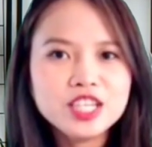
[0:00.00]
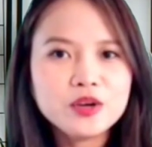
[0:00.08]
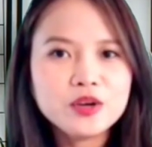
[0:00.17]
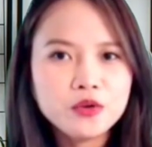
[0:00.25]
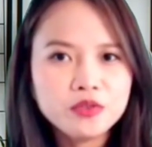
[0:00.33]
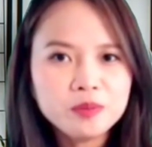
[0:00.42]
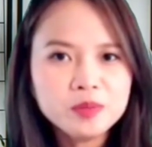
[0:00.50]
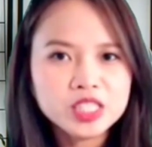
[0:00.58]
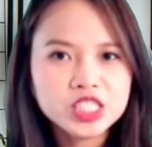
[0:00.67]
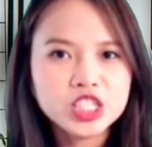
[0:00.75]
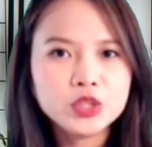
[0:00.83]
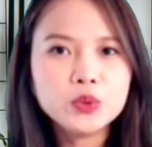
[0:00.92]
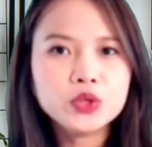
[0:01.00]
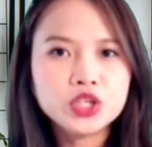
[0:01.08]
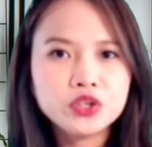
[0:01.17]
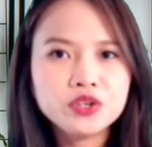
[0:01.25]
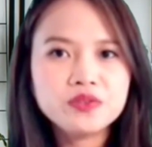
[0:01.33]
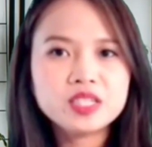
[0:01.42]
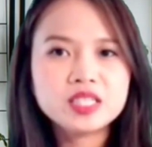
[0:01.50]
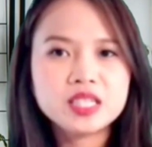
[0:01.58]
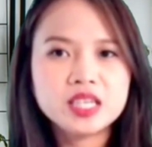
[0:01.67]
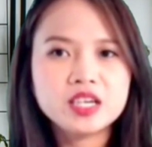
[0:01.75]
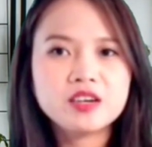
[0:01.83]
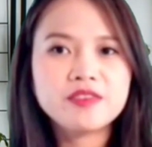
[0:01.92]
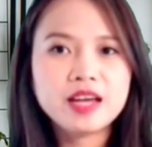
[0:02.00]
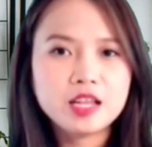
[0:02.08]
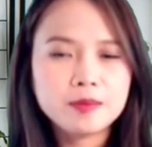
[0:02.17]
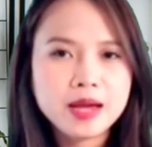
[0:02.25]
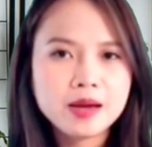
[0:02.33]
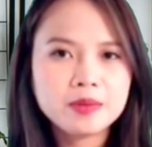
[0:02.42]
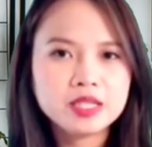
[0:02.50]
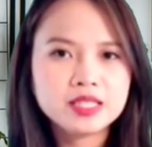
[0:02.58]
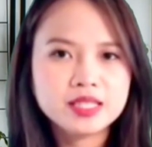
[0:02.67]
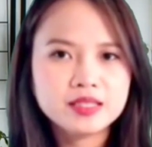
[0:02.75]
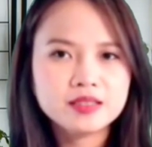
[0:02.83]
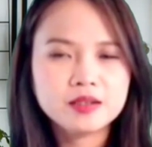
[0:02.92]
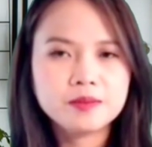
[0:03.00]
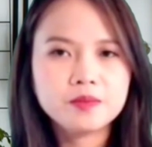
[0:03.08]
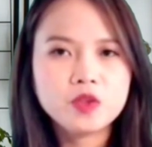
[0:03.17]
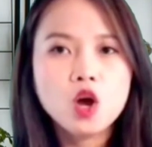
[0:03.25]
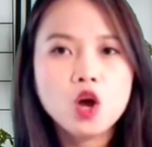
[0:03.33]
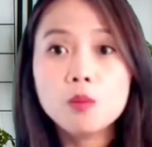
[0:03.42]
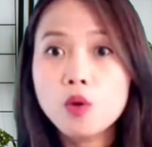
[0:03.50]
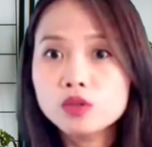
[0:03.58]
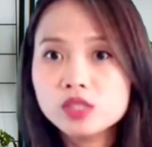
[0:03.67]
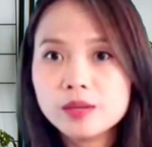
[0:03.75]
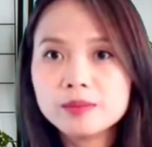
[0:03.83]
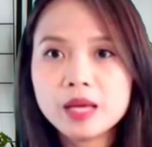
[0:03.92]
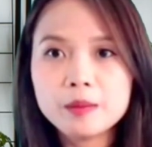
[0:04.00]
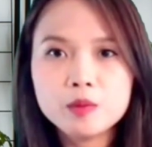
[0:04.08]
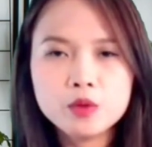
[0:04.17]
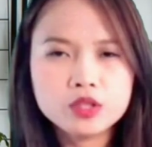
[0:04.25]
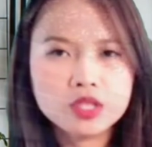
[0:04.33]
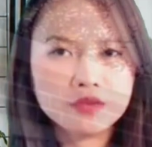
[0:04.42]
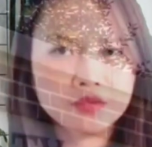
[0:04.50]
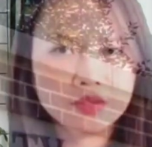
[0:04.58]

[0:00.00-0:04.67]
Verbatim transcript: liệu Covid-19 của University of Alabama System, 481 sinh